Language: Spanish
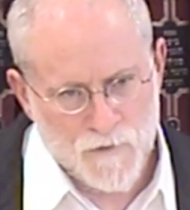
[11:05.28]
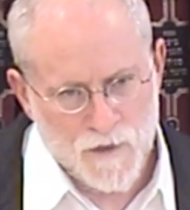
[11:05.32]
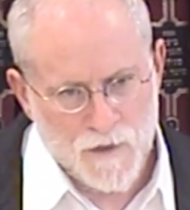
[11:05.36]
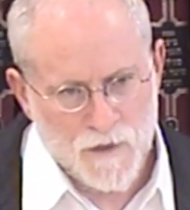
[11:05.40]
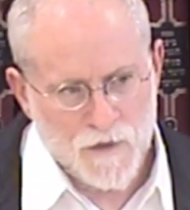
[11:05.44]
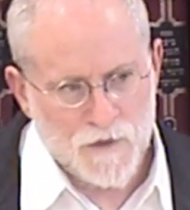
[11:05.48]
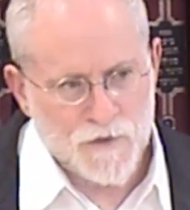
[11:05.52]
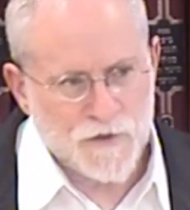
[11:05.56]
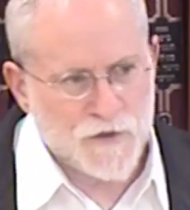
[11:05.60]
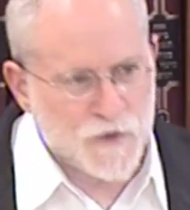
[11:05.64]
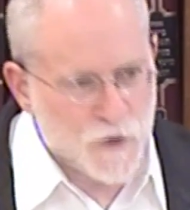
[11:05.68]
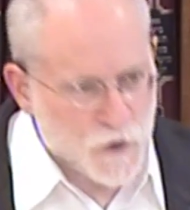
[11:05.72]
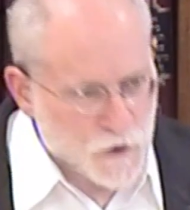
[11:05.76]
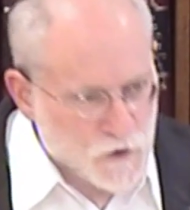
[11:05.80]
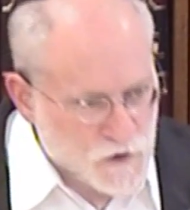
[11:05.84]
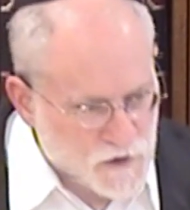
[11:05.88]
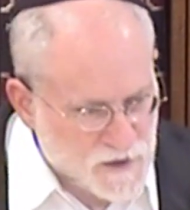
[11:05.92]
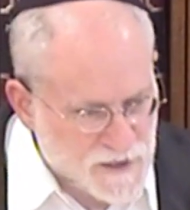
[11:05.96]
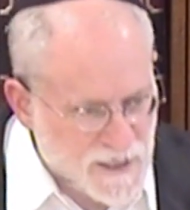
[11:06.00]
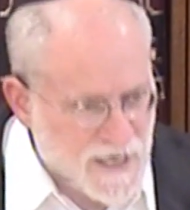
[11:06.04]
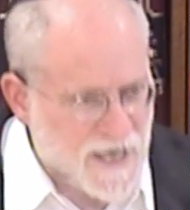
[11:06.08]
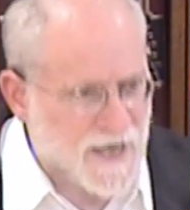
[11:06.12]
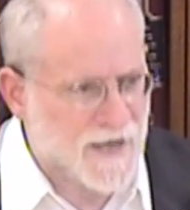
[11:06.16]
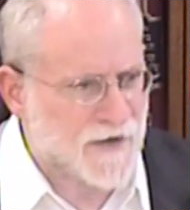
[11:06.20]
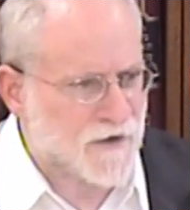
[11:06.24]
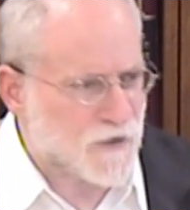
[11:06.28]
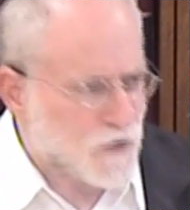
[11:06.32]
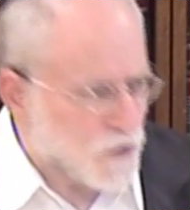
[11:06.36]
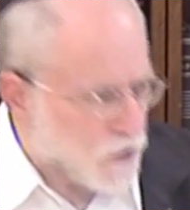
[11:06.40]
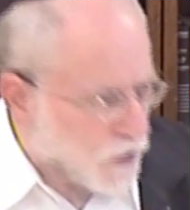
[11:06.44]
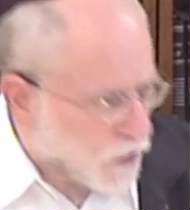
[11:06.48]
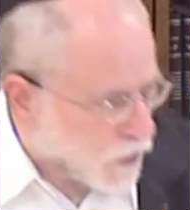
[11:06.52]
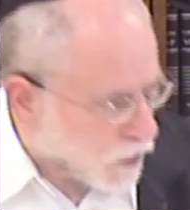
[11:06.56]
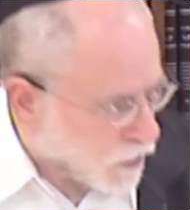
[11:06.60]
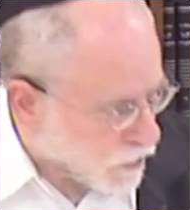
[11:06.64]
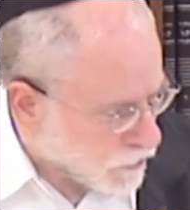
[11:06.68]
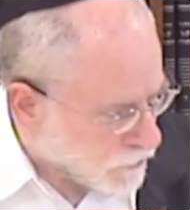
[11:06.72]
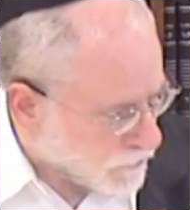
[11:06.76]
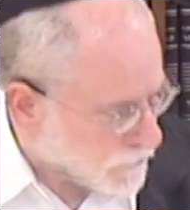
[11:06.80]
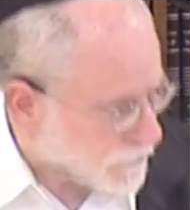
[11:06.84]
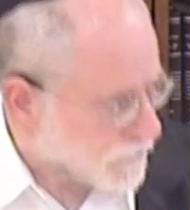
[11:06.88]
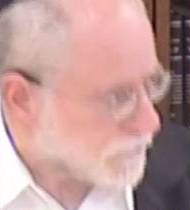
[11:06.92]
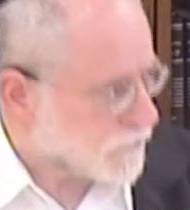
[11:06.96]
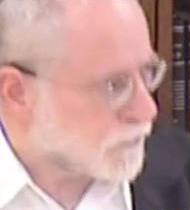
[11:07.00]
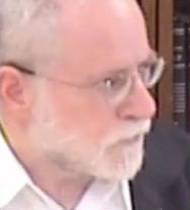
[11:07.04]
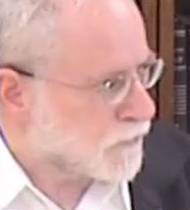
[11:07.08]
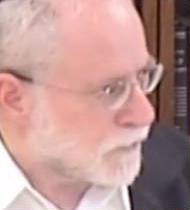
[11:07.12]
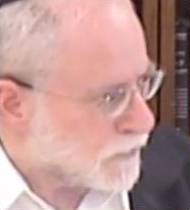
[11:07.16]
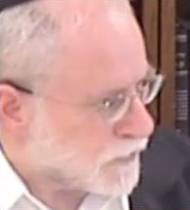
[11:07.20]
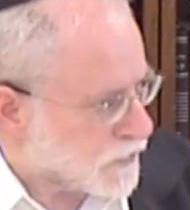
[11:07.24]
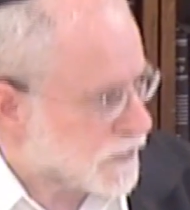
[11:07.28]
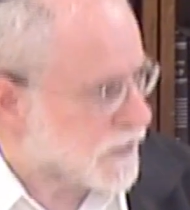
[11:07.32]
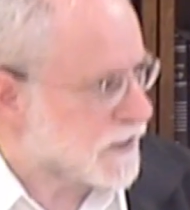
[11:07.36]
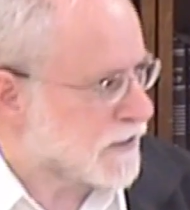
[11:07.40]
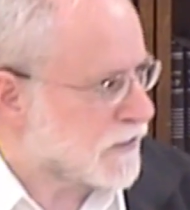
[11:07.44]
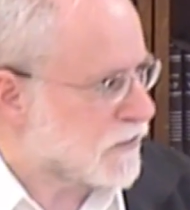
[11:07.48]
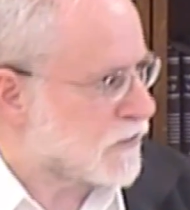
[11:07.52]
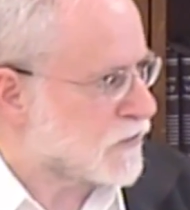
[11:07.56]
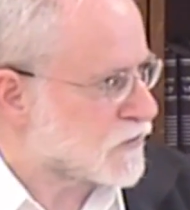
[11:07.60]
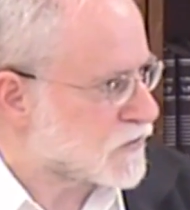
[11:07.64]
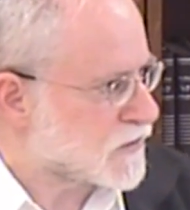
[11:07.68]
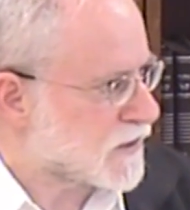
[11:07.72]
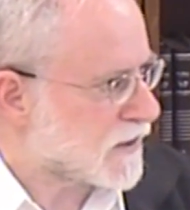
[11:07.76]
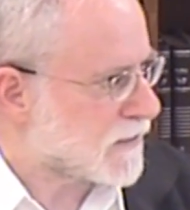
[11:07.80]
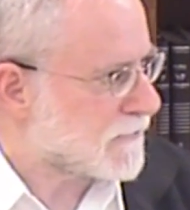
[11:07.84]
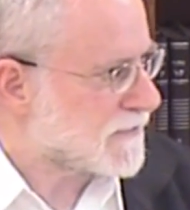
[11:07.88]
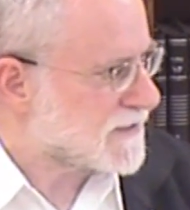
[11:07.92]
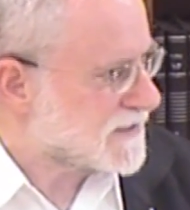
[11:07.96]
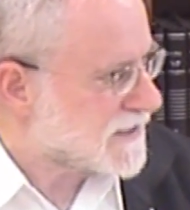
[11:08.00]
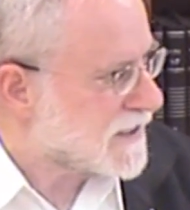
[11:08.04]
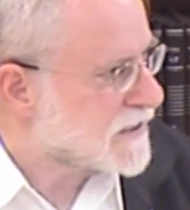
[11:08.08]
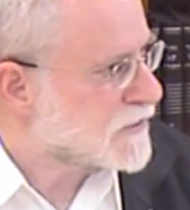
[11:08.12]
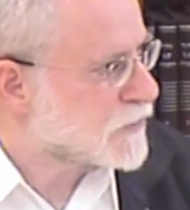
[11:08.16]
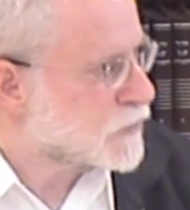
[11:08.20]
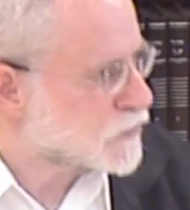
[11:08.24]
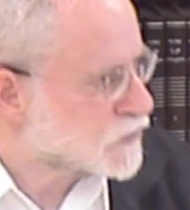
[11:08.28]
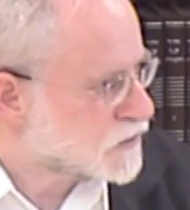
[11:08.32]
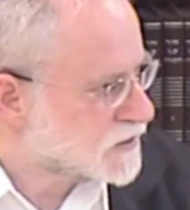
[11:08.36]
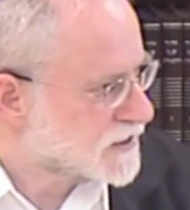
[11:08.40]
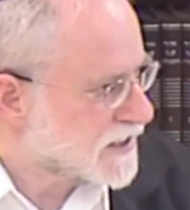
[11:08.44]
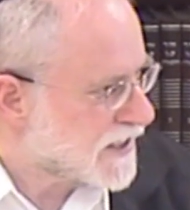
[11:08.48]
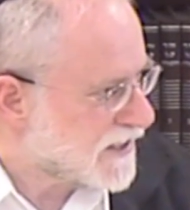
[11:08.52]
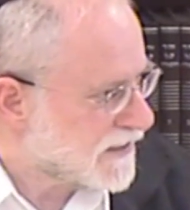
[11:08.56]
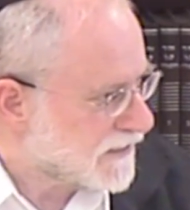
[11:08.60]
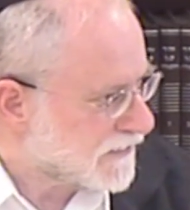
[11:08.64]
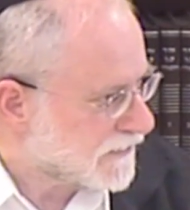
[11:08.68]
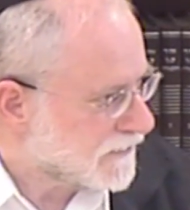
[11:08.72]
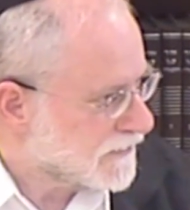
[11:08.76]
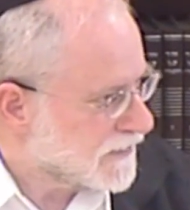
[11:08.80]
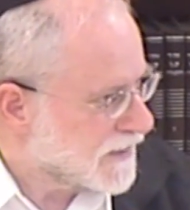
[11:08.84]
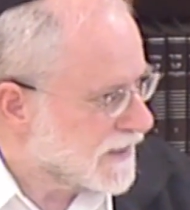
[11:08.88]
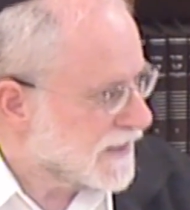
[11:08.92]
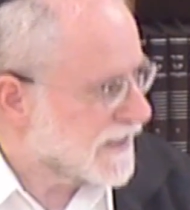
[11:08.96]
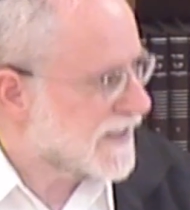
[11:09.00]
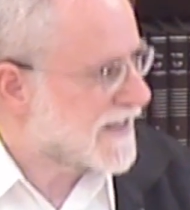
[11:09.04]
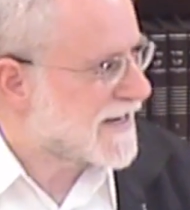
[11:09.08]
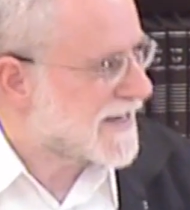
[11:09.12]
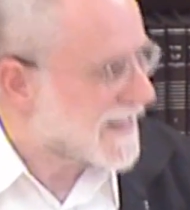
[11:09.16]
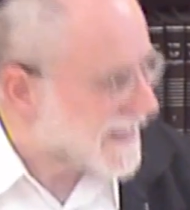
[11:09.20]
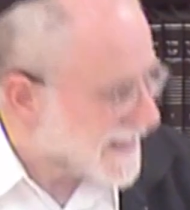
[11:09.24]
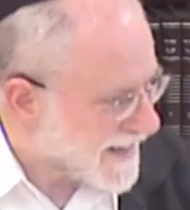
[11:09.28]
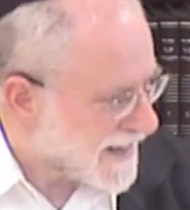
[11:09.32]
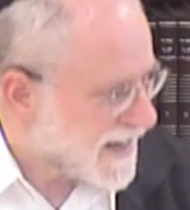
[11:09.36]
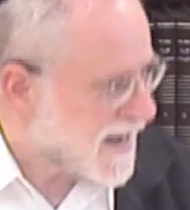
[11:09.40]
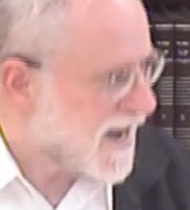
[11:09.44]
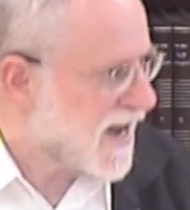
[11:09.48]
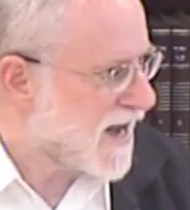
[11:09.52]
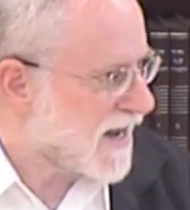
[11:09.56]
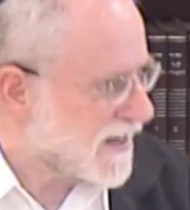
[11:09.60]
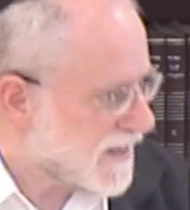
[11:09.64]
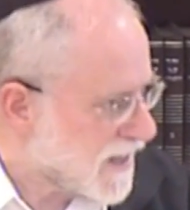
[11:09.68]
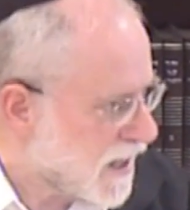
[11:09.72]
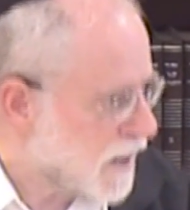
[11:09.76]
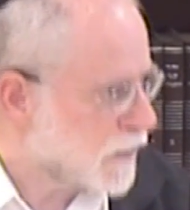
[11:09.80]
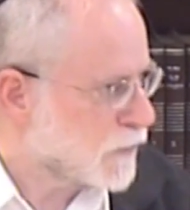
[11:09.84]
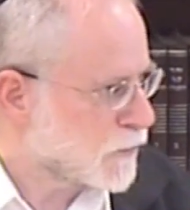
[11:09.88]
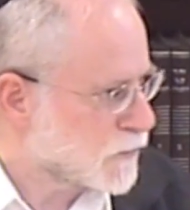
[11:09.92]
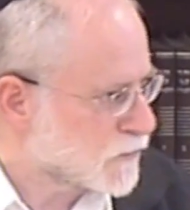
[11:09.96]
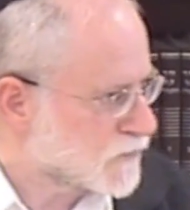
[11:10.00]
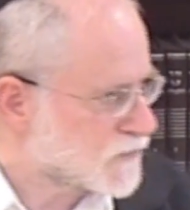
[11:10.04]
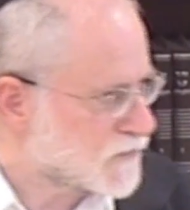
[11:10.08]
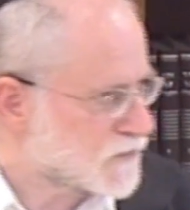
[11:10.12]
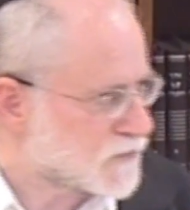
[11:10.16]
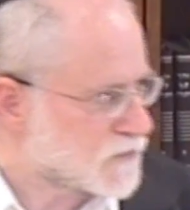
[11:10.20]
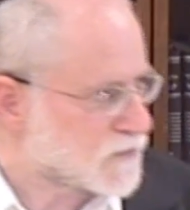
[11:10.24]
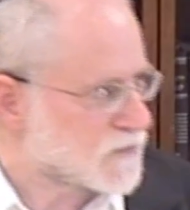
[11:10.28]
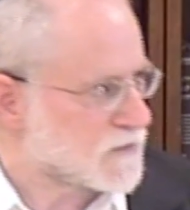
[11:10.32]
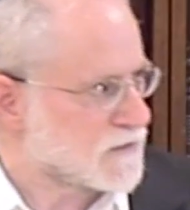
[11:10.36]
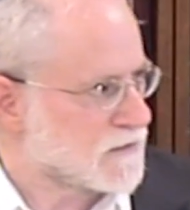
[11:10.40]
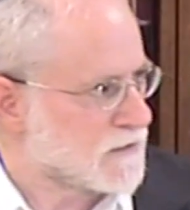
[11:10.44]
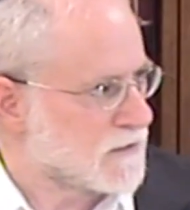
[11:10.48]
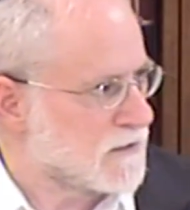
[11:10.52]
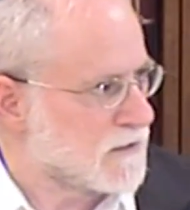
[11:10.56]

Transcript: Yotzer Or Ubore joshech. ¿Qué Yotzer. crea la luz.